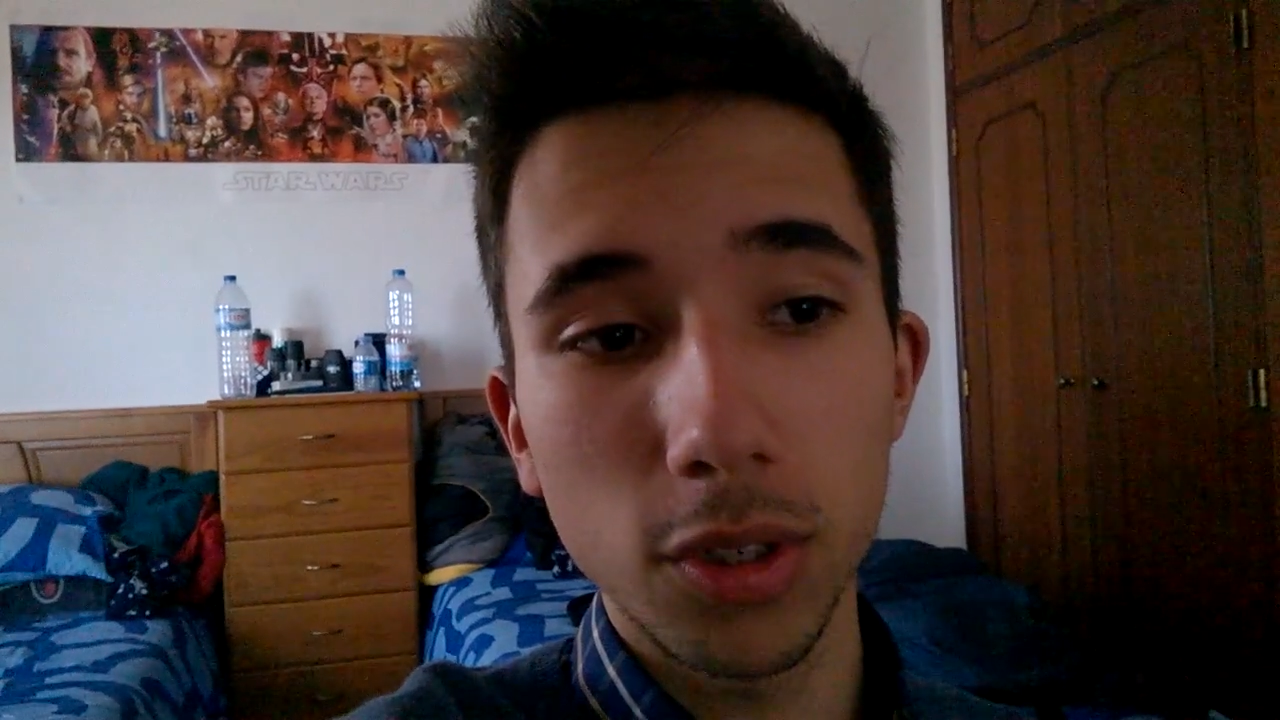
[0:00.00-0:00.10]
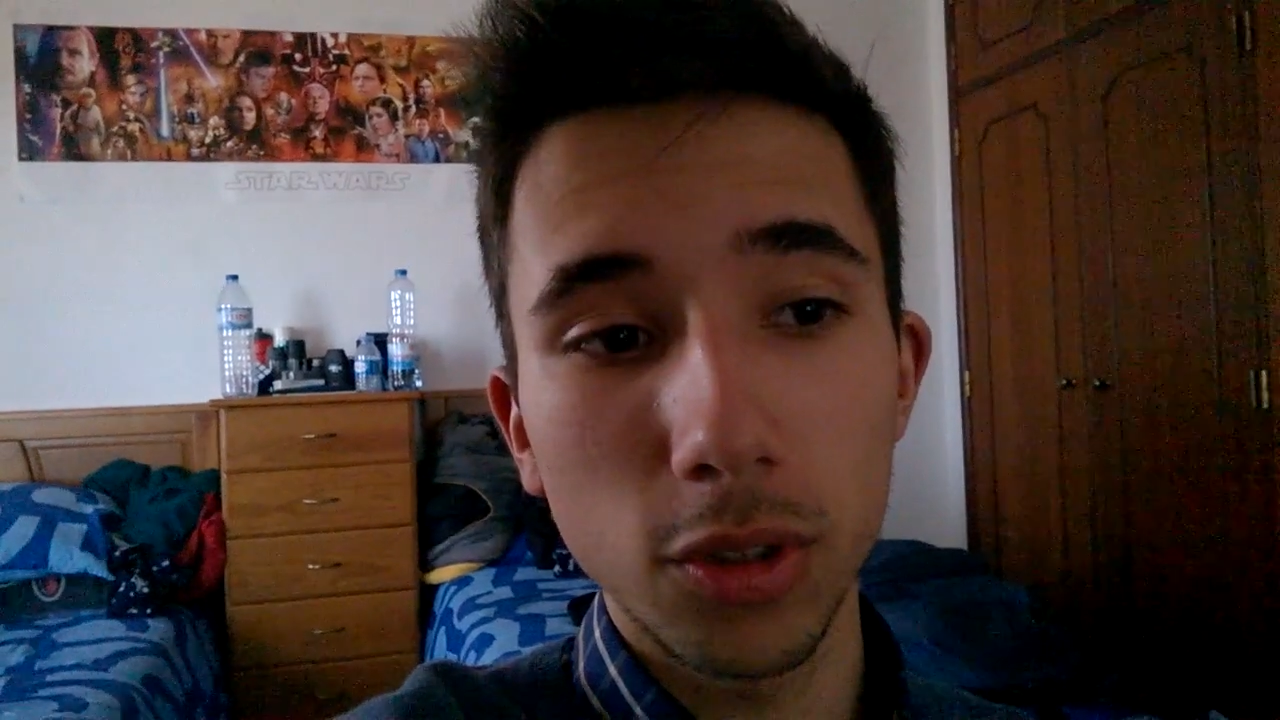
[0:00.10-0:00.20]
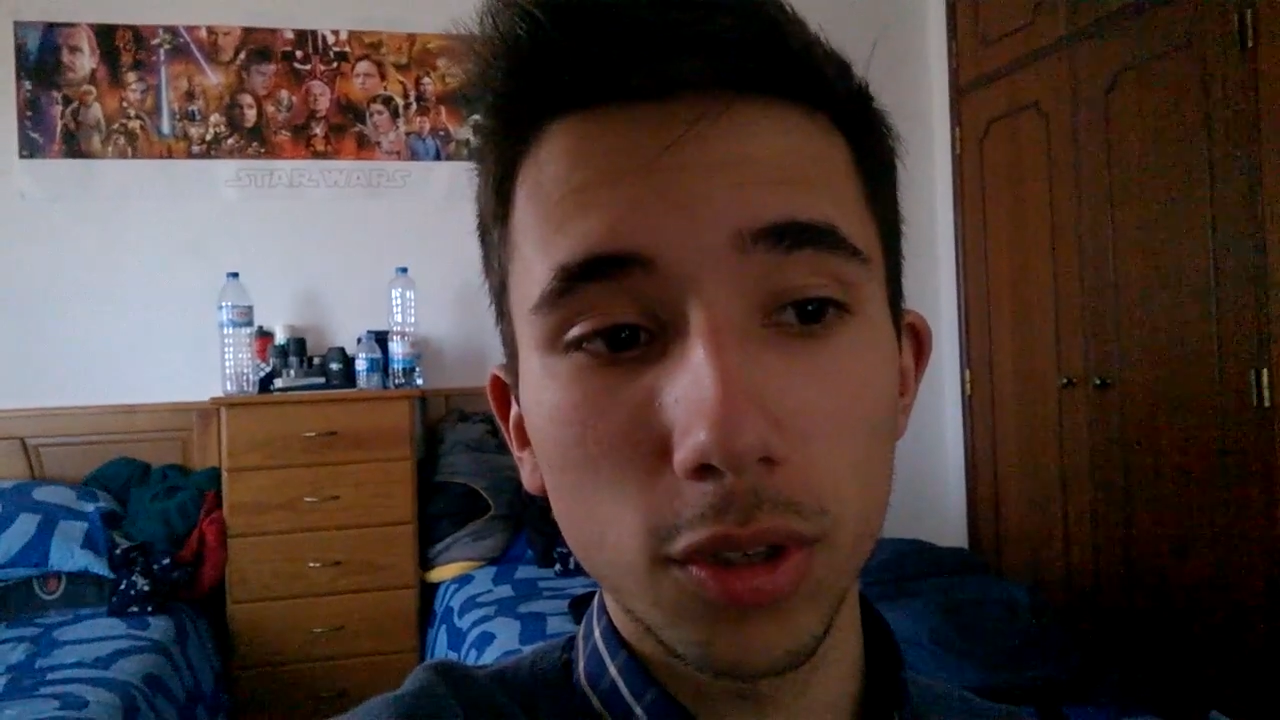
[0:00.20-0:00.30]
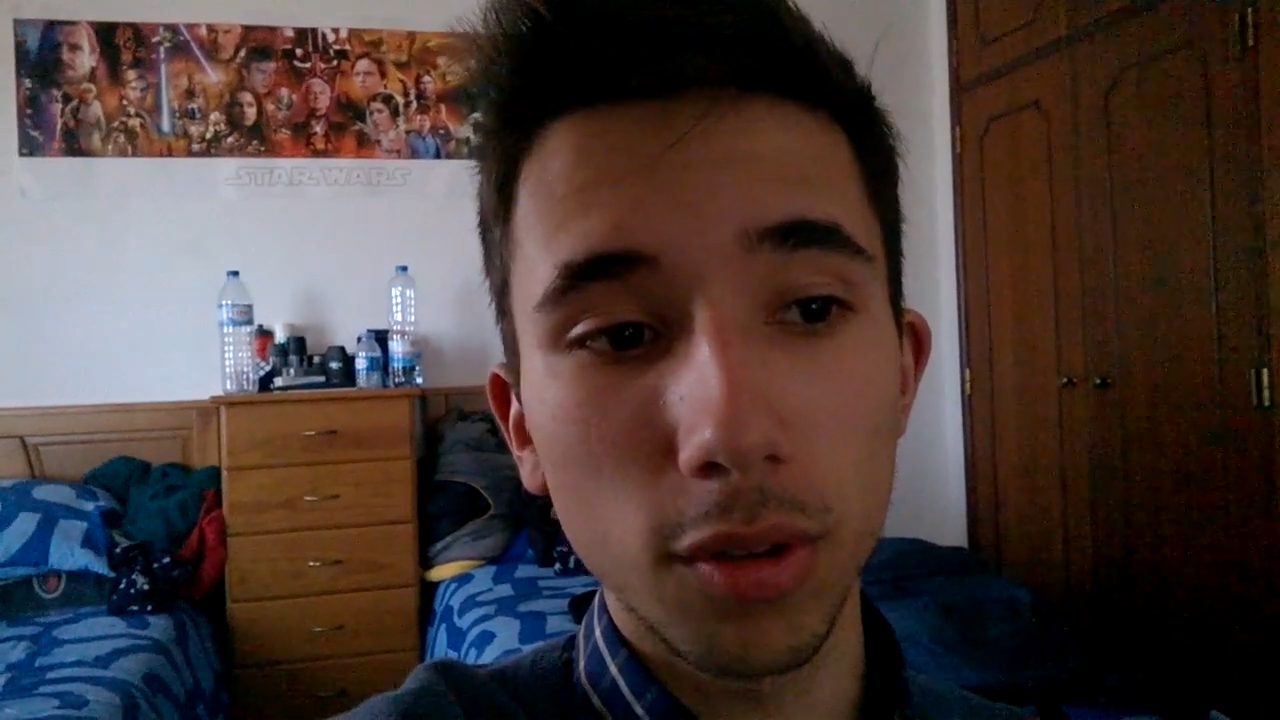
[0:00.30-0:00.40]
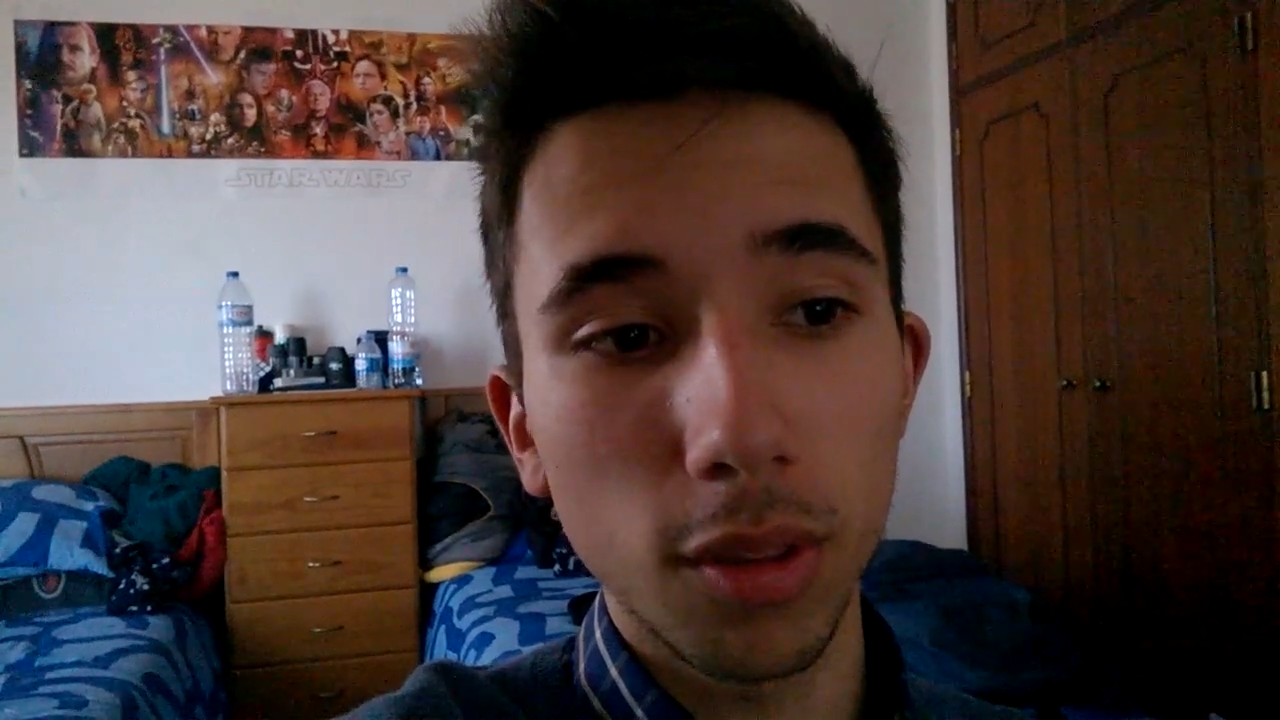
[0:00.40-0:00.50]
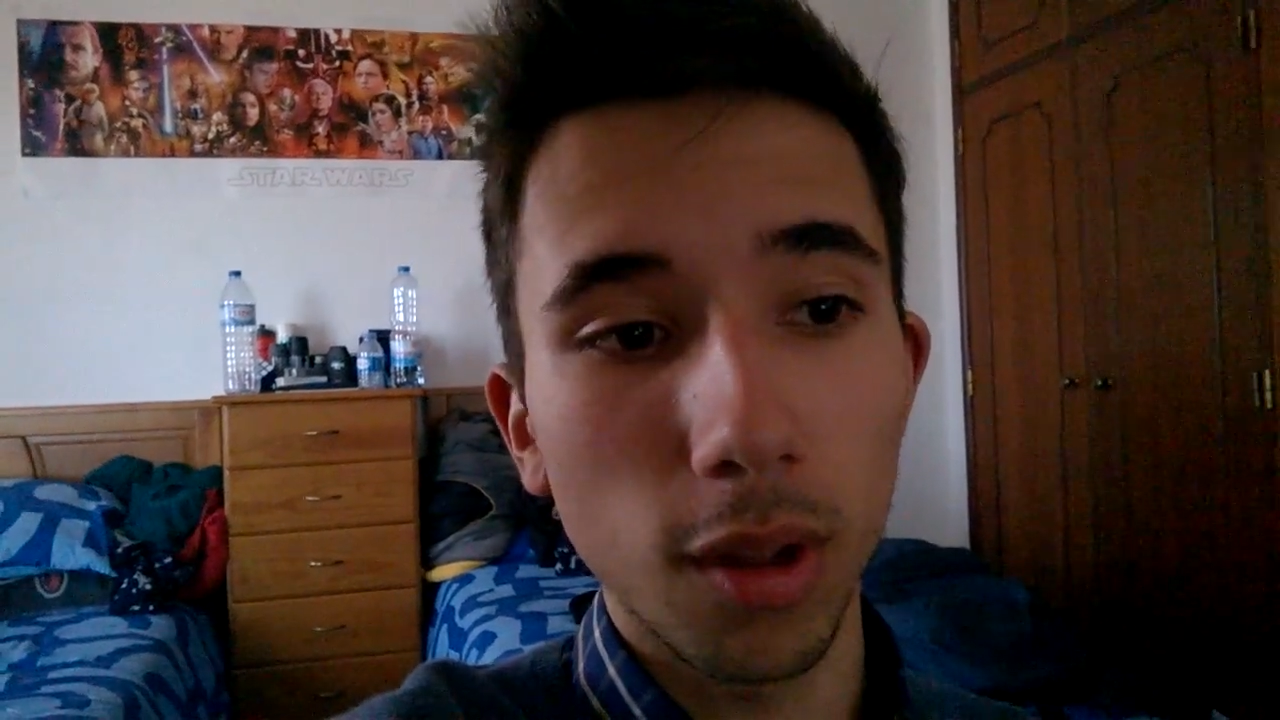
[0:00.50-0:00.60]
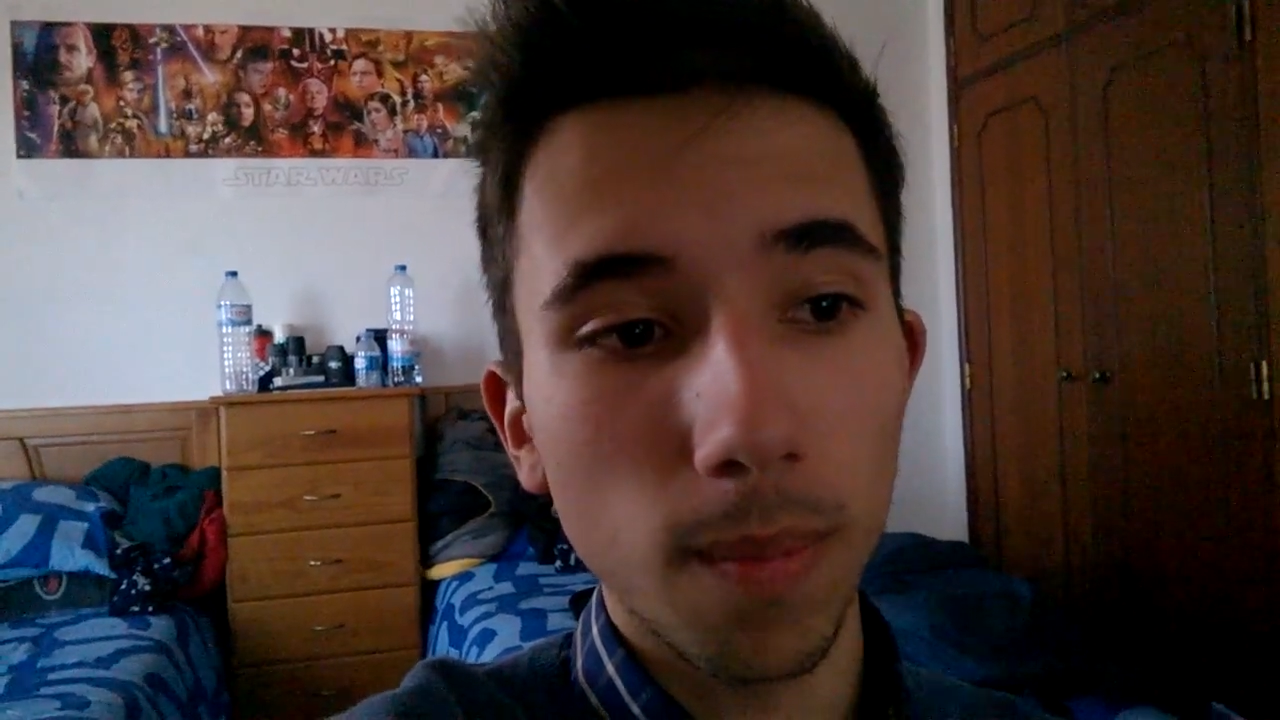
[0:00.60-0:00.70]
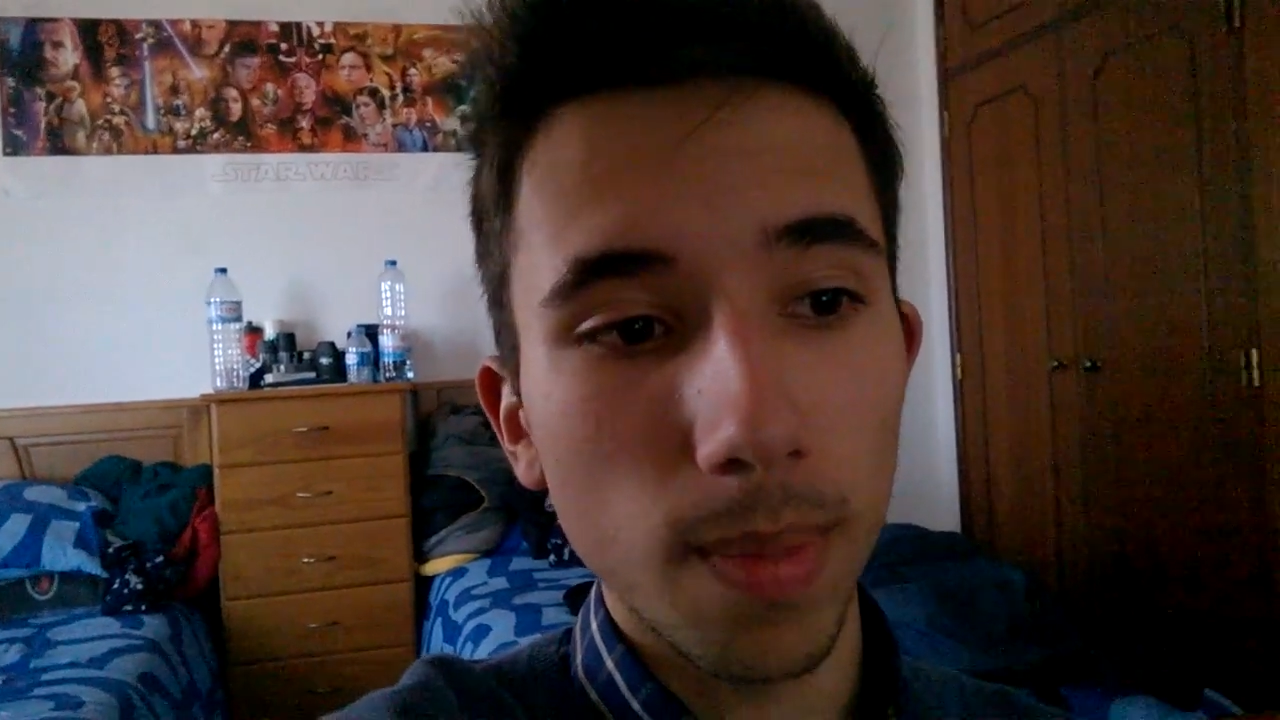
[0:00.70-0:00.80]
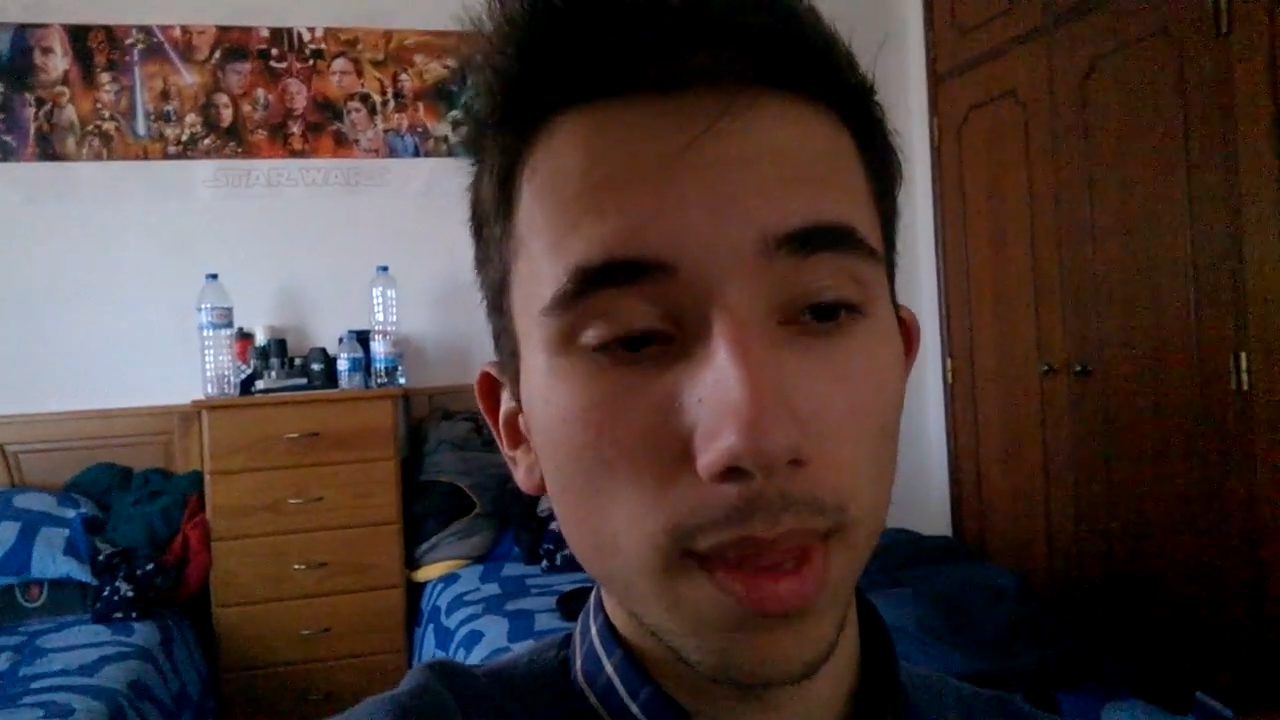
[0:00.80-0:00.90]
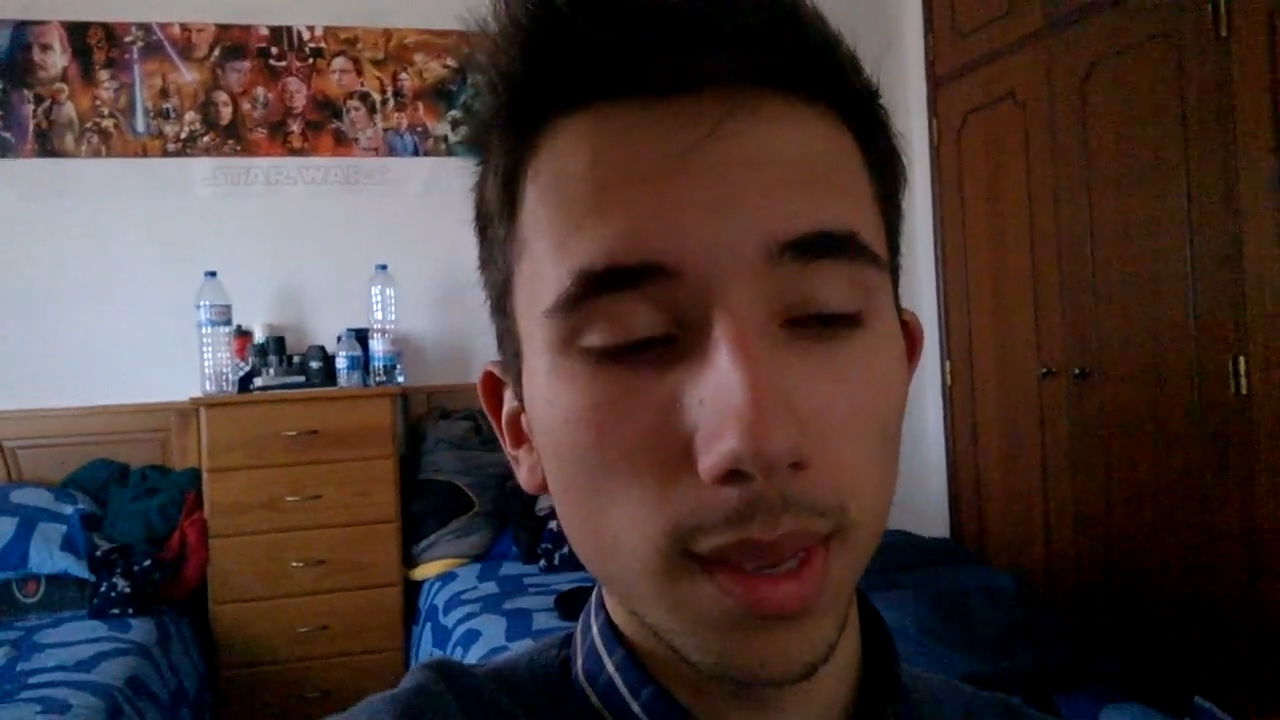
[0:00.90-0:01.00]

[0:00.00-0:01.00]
ao nascer do sol.